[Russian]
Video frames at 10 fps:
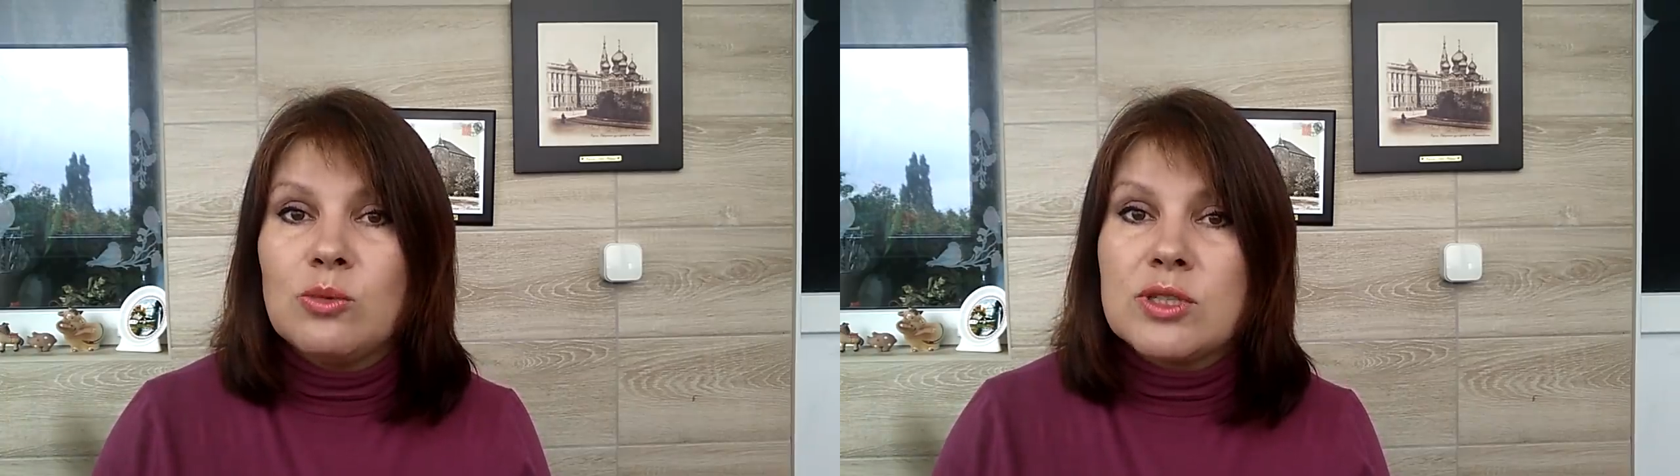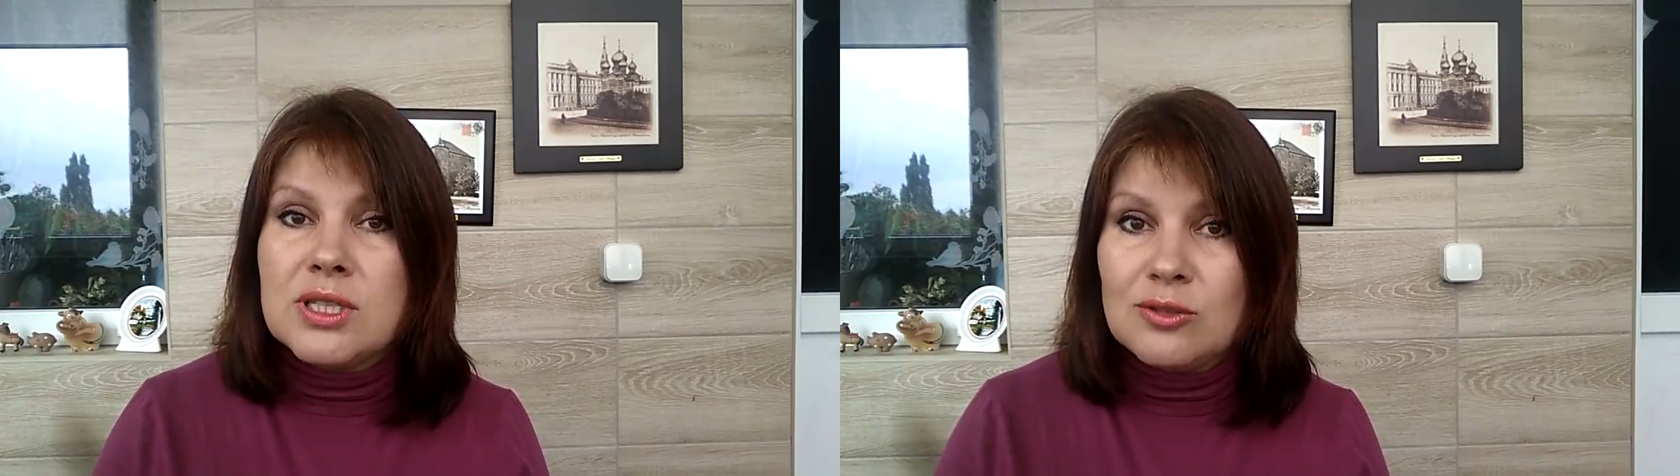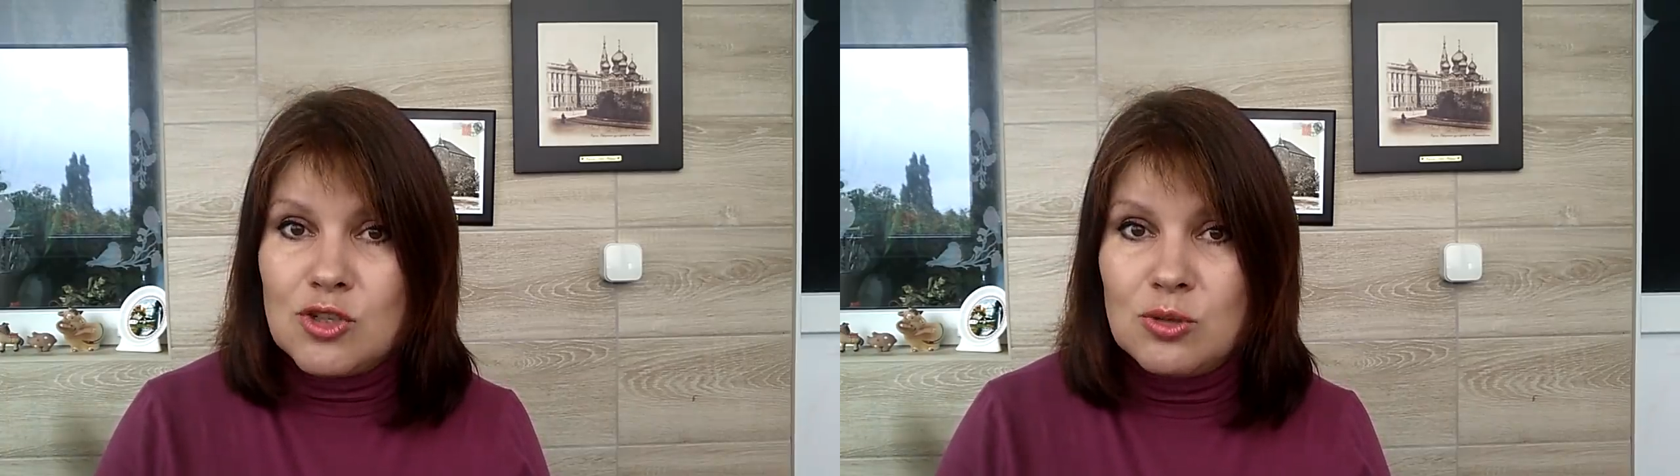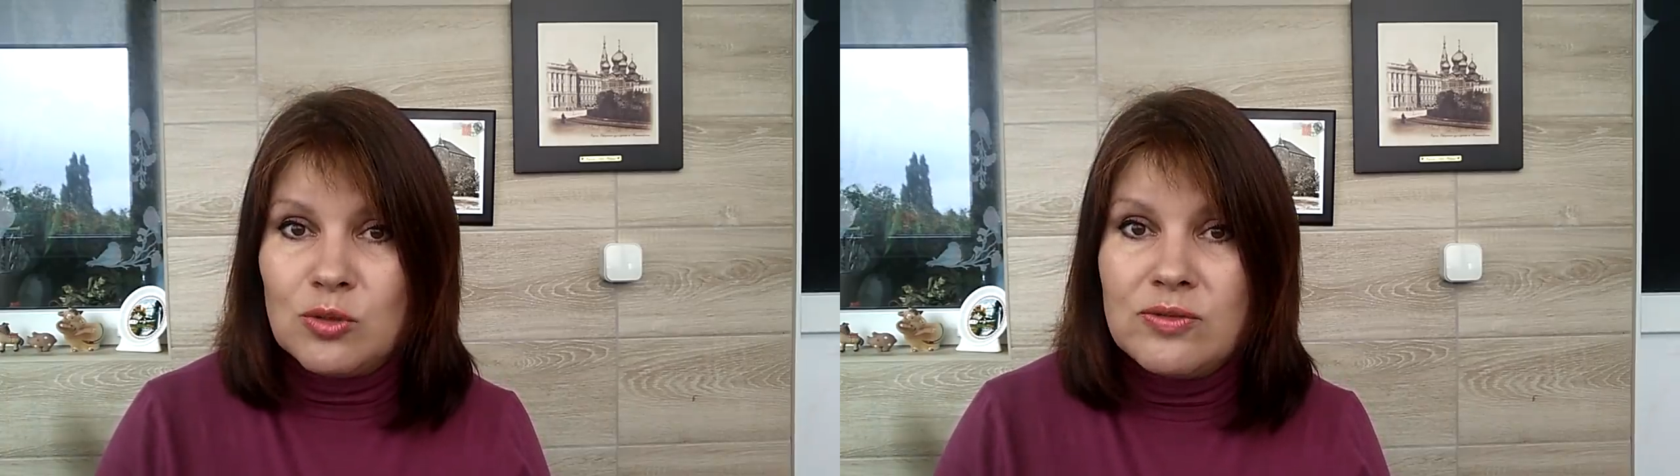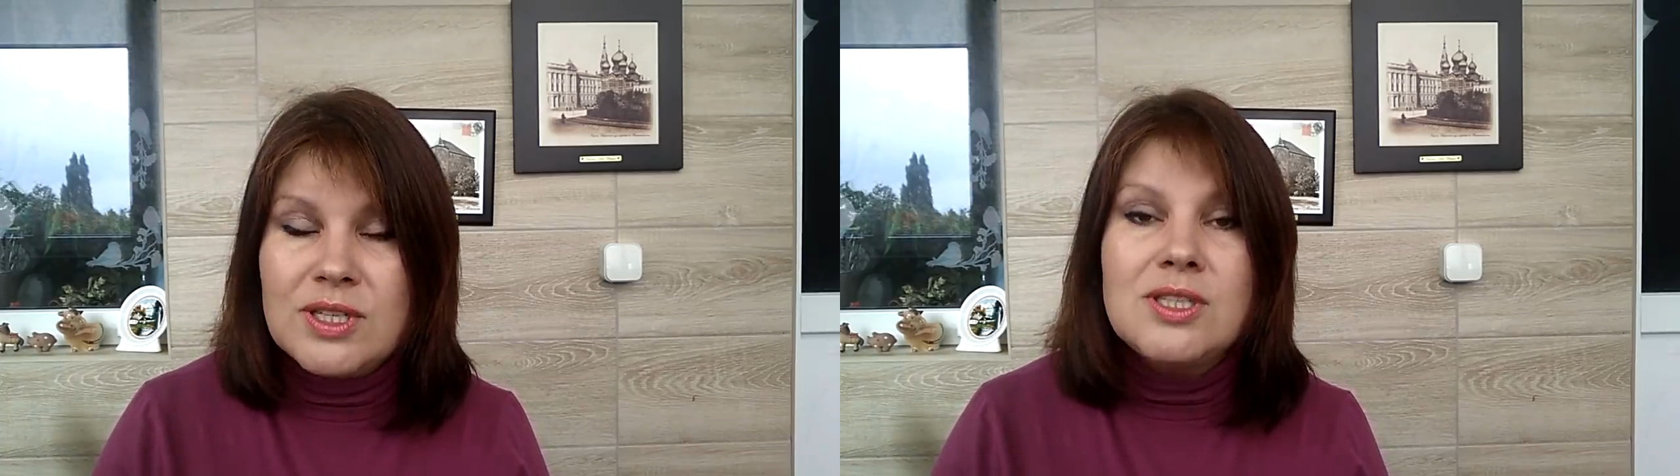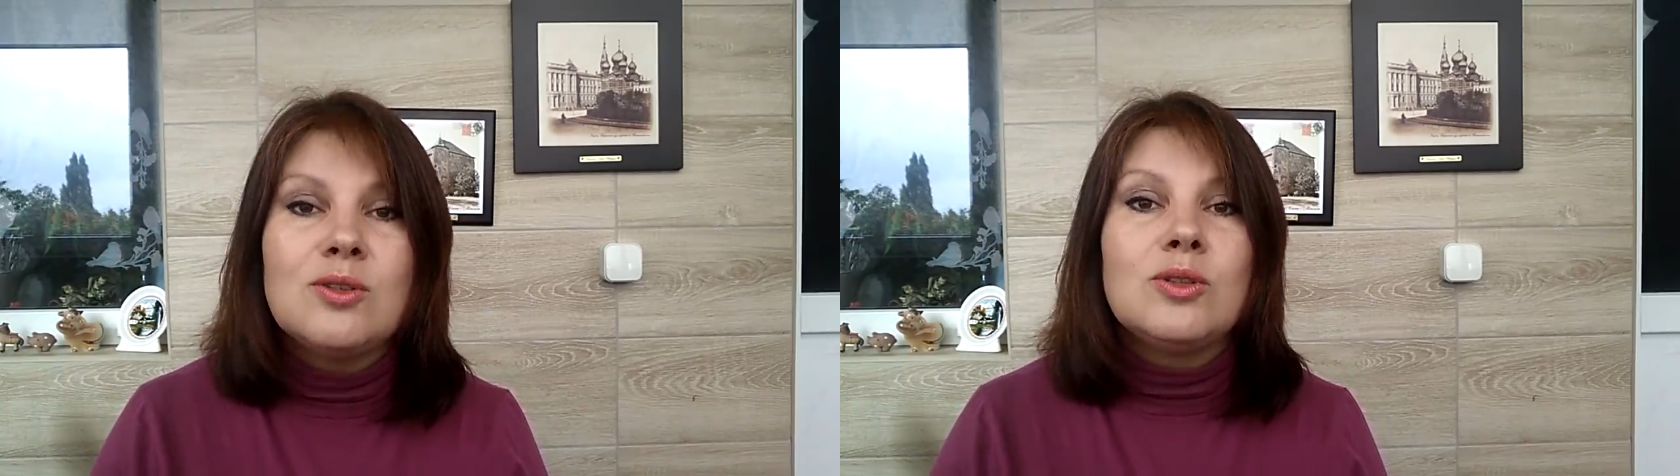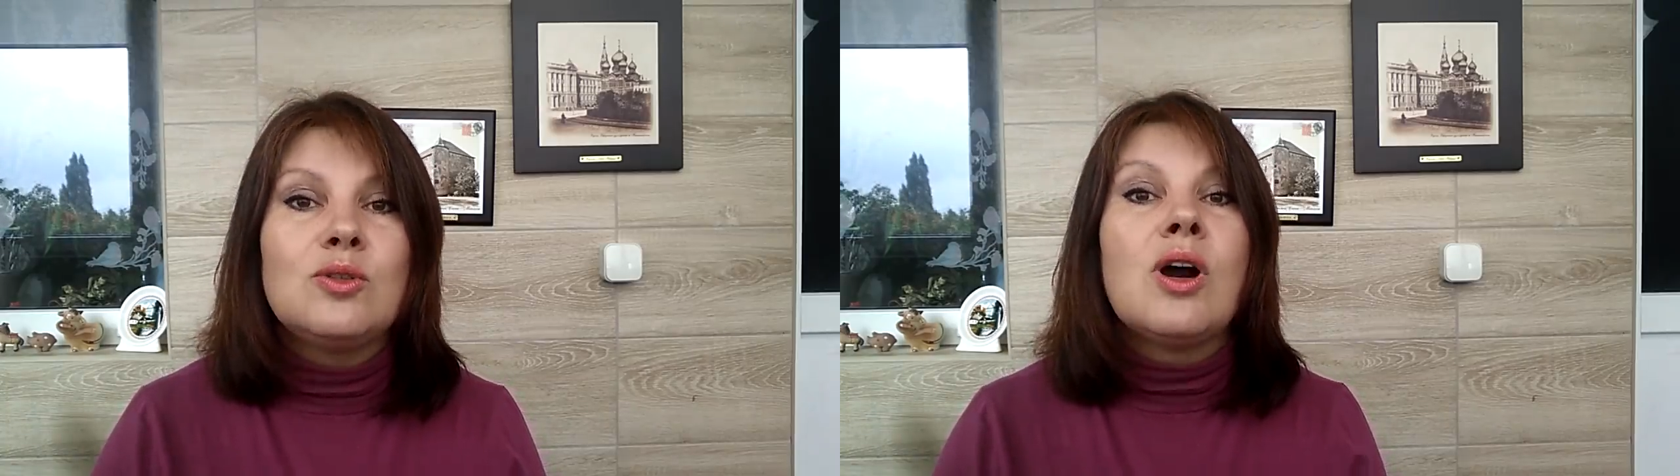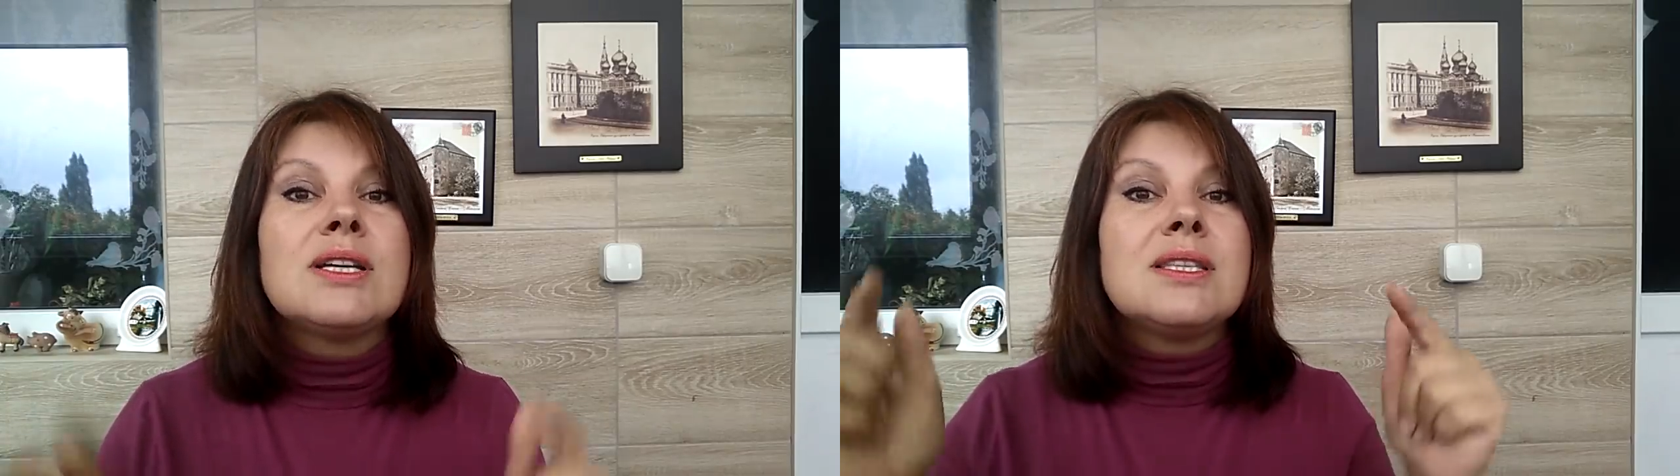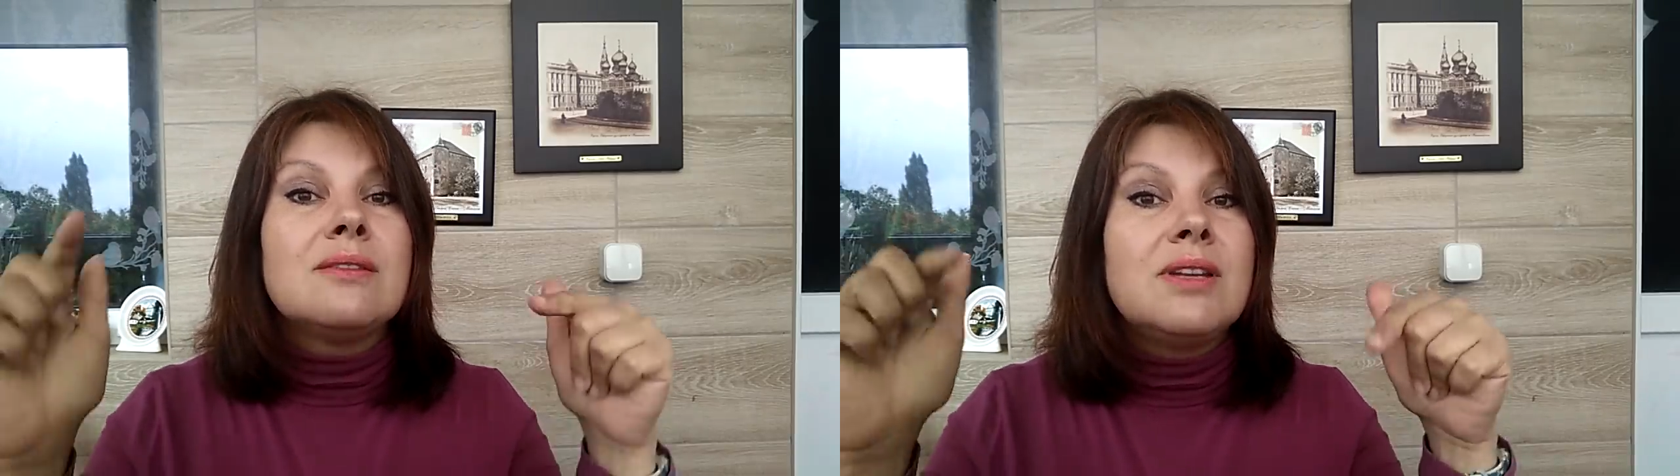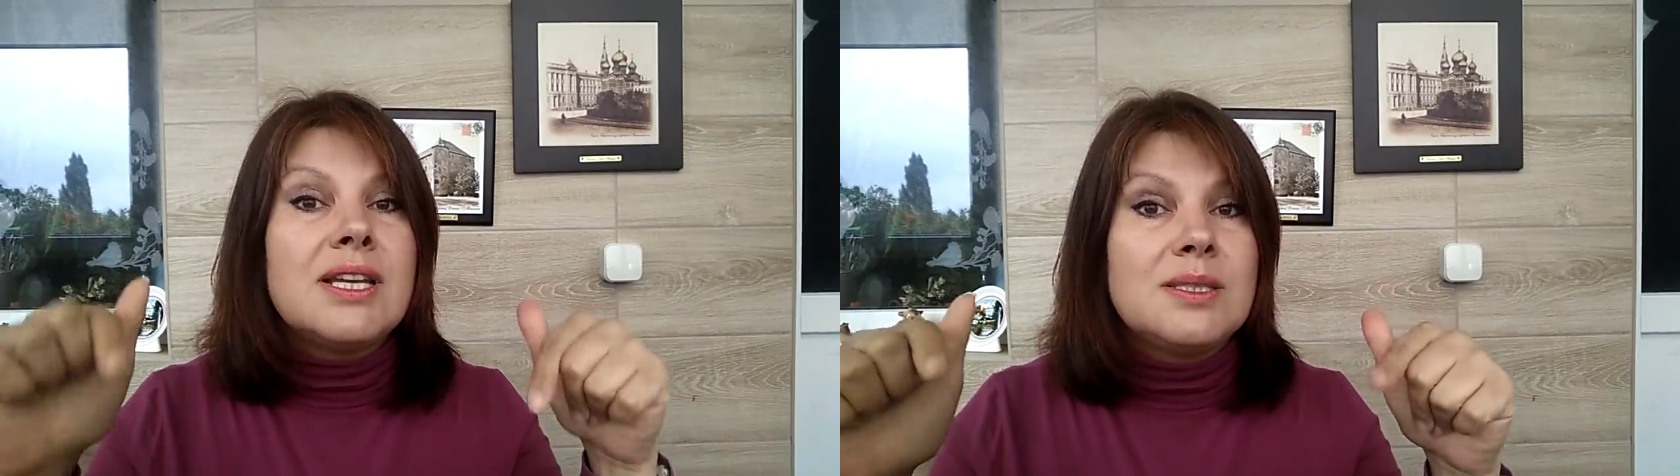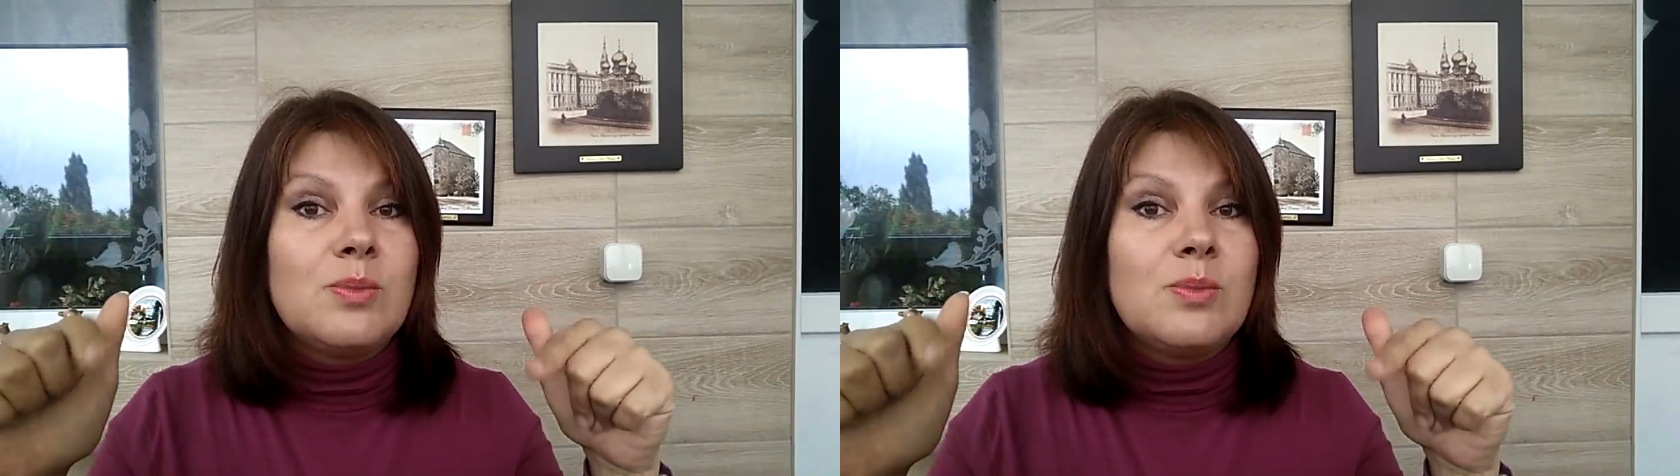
к следующему видео, то оставляйте,